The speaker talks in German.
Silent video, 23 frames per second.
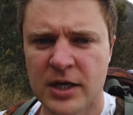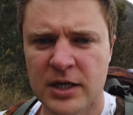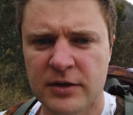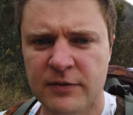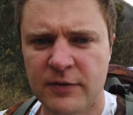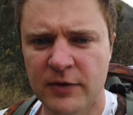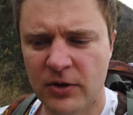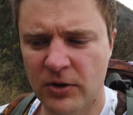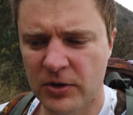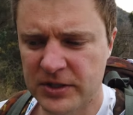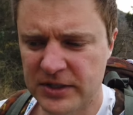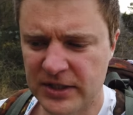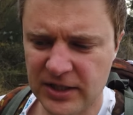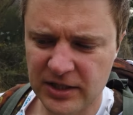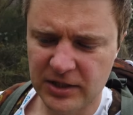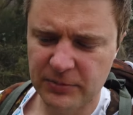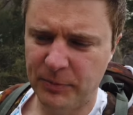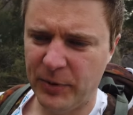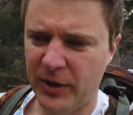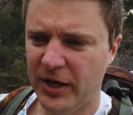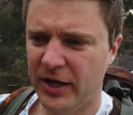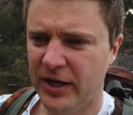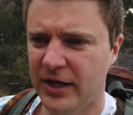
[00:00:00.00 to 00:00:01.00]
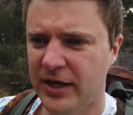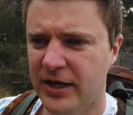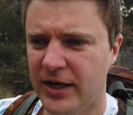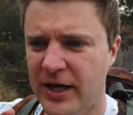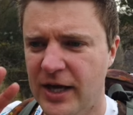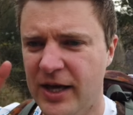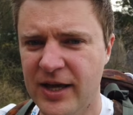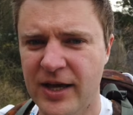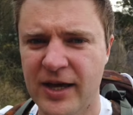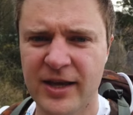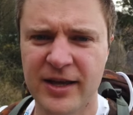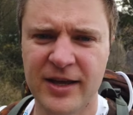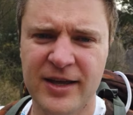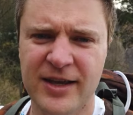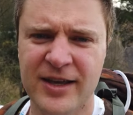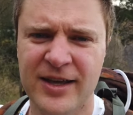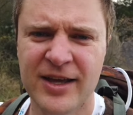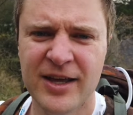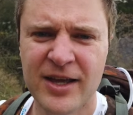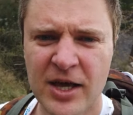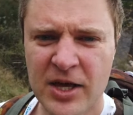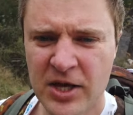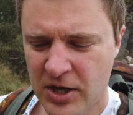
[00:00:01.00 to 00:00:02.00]
Ich will euch nicht bei
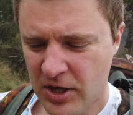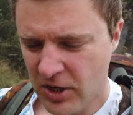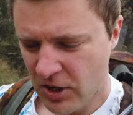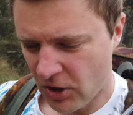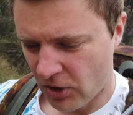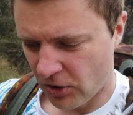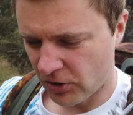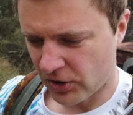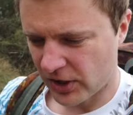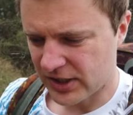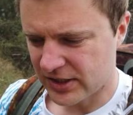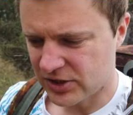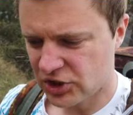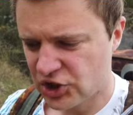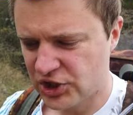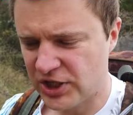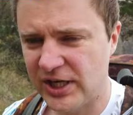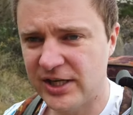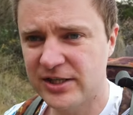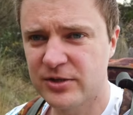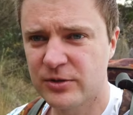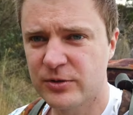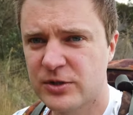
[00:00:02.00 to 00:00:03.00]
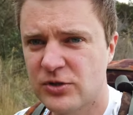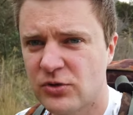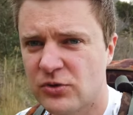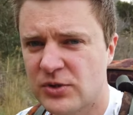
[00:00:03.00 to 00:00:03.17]
eurer Gestaltung